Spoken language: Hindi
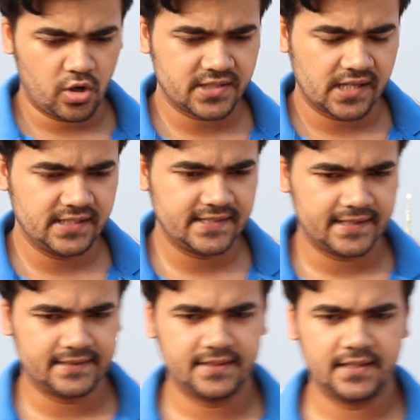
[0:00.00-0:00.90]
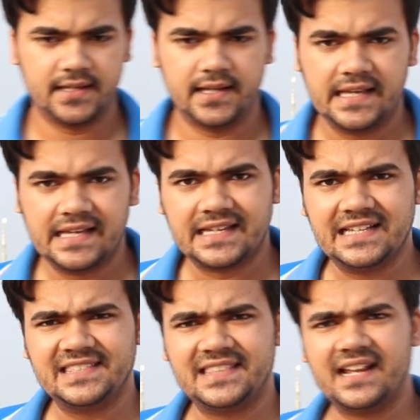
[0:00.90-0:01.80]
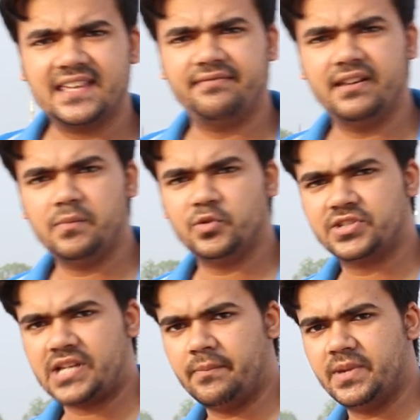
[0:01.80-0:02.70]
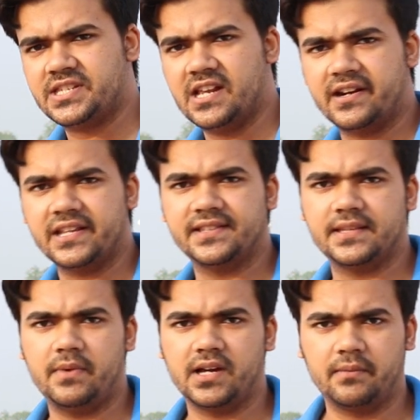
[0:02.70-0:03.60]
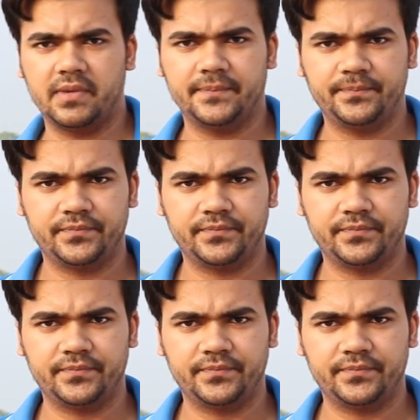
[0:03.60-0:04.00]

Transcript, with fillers: और साथ ही साथ किस तरह की फ़िल्म उस टाइम पे चल रही है सिनेमा घर में